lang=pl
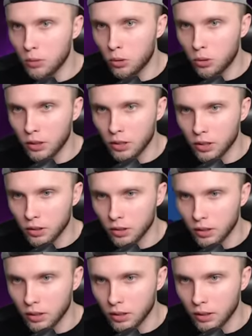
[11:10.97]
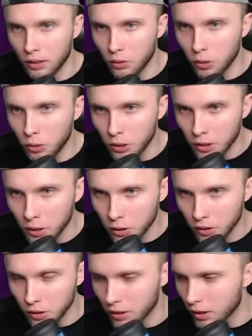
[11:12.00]
Tam u góry jeszcze coś jest, ja tam do góry chciał
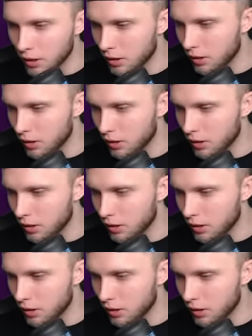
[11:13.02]
się dostać.